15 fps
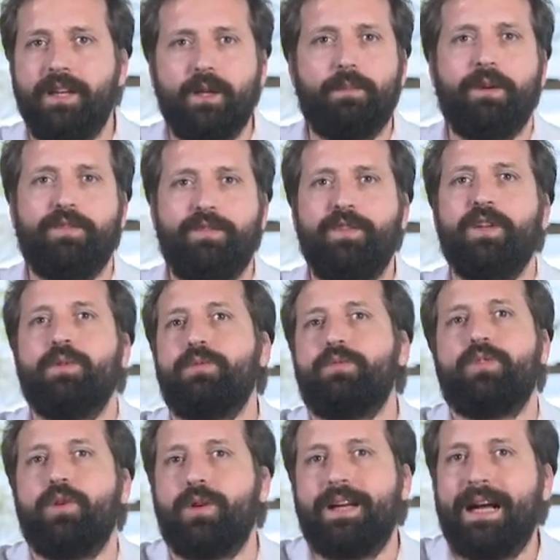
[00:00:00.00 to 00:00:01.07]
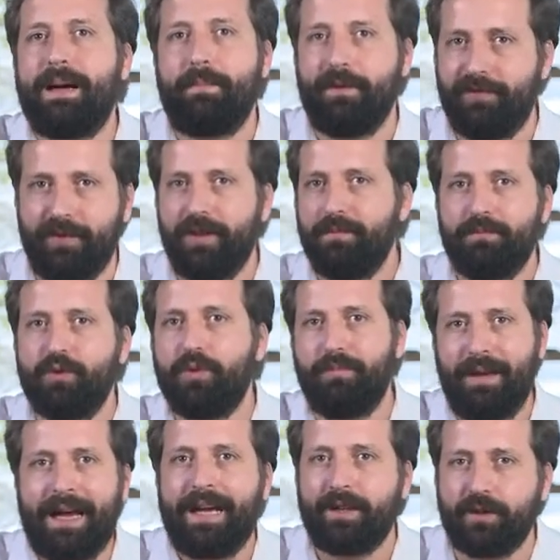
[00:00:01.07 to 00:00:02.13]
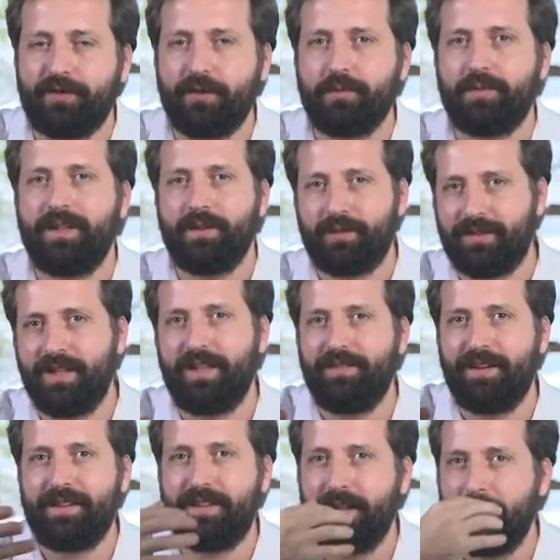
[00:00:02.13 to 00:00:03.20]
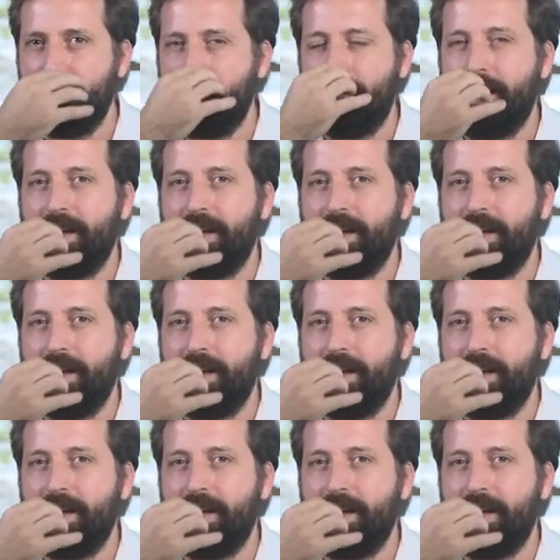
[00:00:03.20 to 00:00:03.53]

E eu prefiro trocar para ver dublado os filmes, porque eu sei que vai ter.